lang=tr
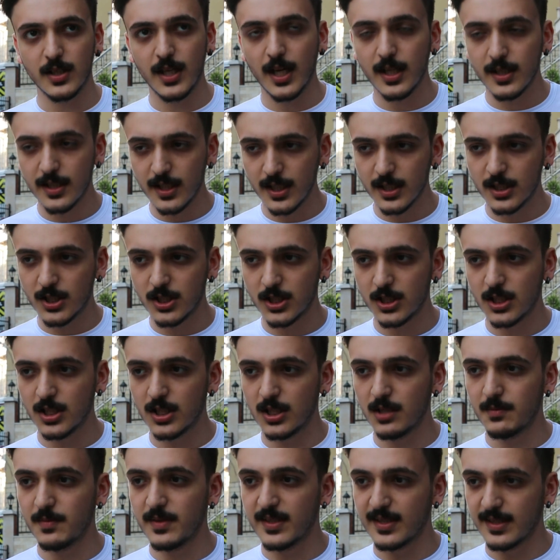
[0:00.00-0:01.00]
Kendi
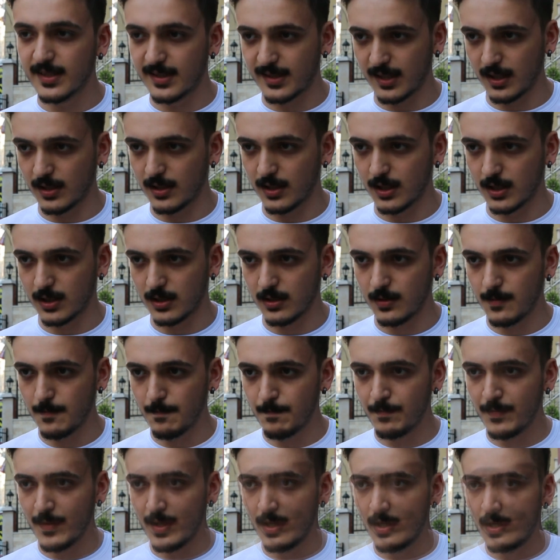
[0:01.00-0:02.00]
yetiştirdiğimiz insanlar
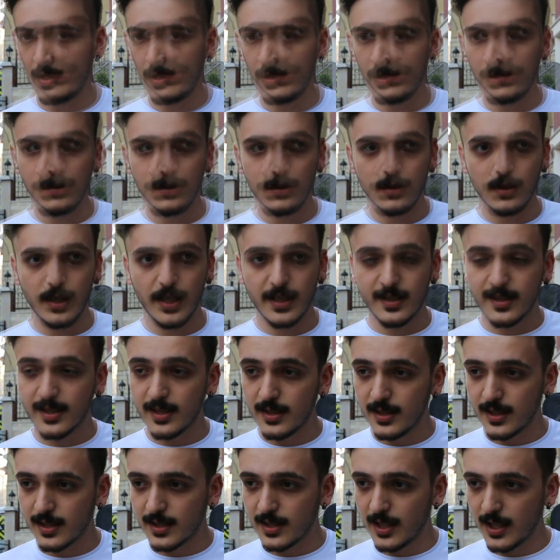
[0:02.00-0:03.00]

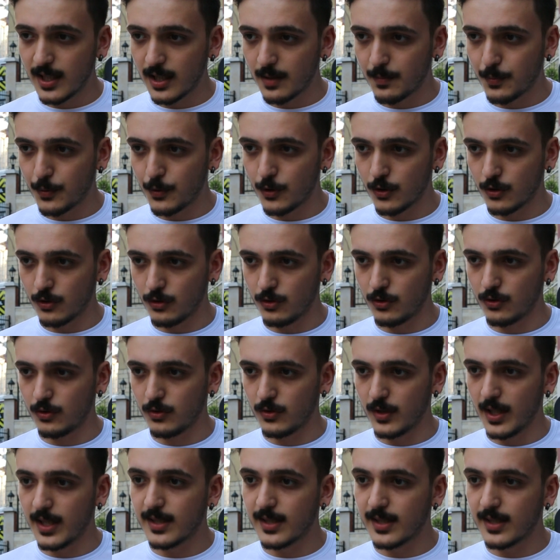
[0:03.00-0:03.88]
etkinlikler yapıyoruz.